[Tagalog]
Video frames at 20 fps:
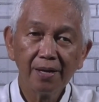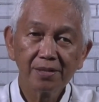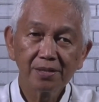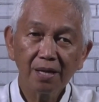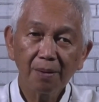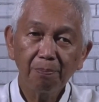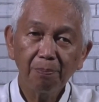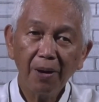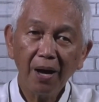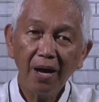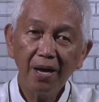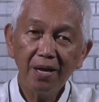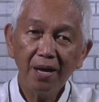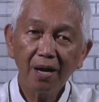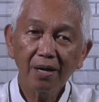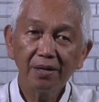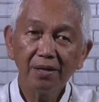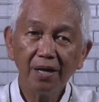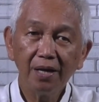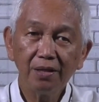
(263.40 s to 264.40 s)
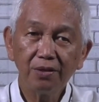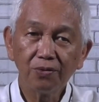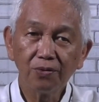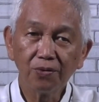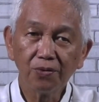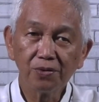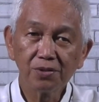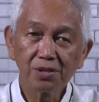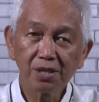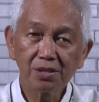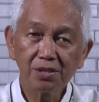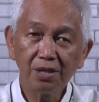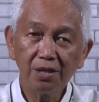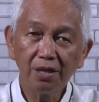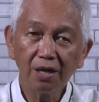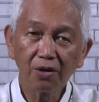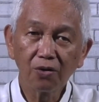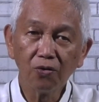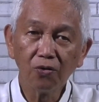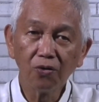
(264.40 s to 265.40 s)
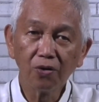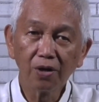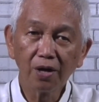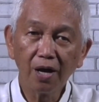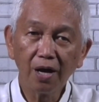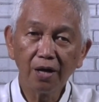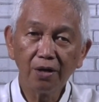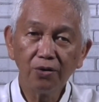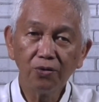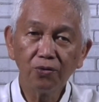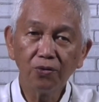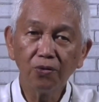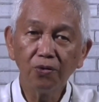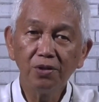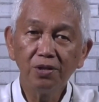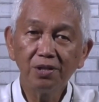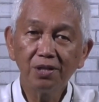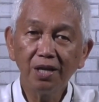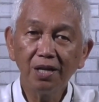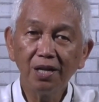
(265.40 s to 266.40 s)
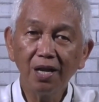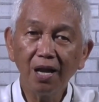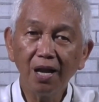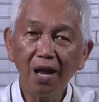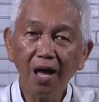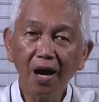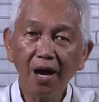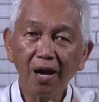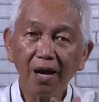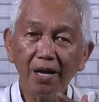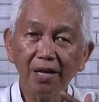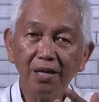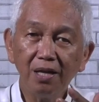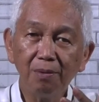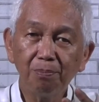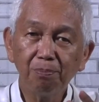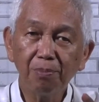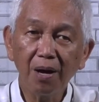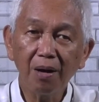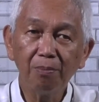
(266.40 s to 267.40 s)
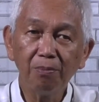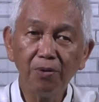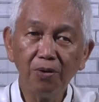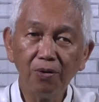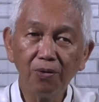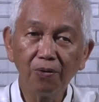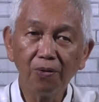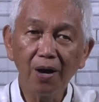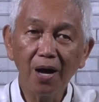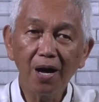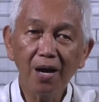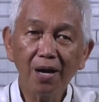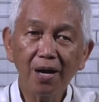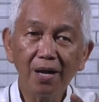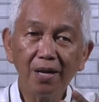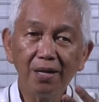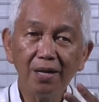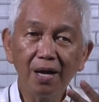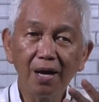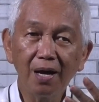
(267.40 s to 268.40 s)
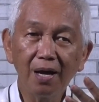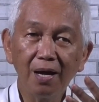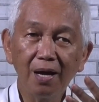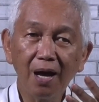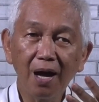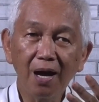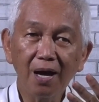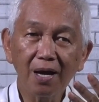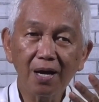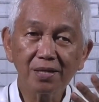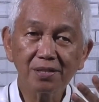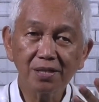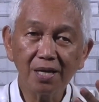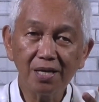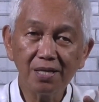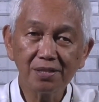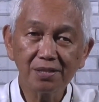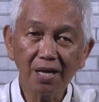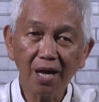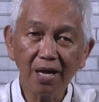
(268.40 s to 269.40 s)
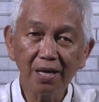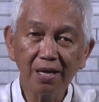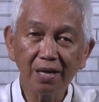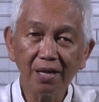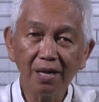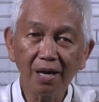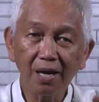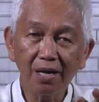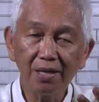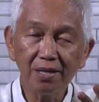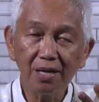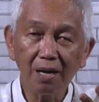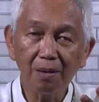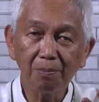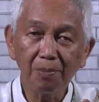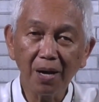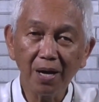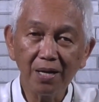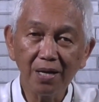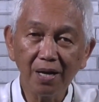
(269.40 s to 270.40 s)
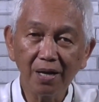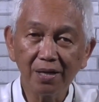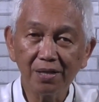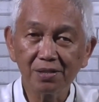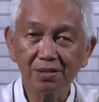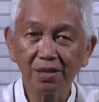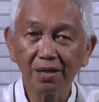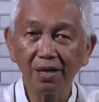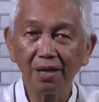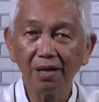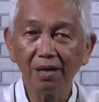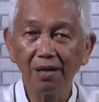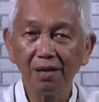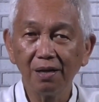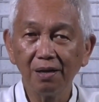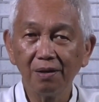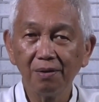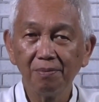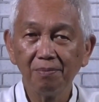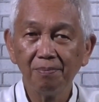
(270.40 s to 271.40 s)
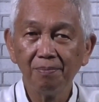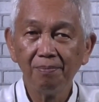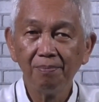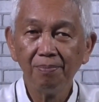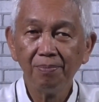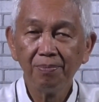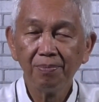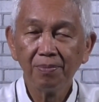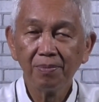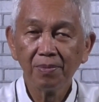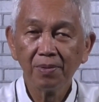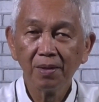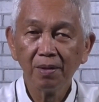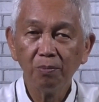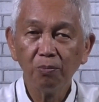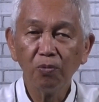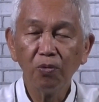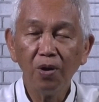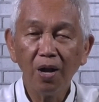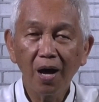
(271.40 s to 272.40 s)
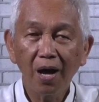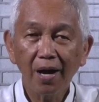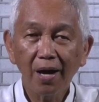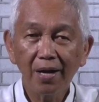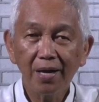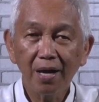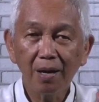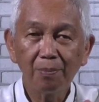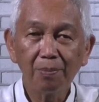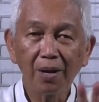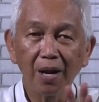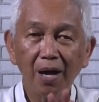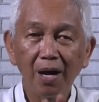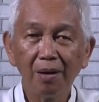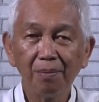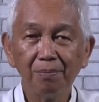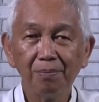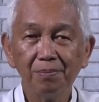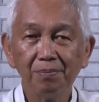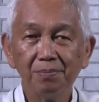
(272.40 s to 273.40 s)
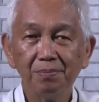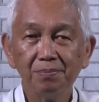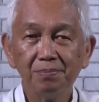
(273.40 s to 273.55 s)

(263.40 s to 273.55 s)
sa pahayag na ito sa sinagoga, doon tinalakay ni Pablo ang kanyang ang kasaysayan ng kanyang bayang Israel mula kay Abraham.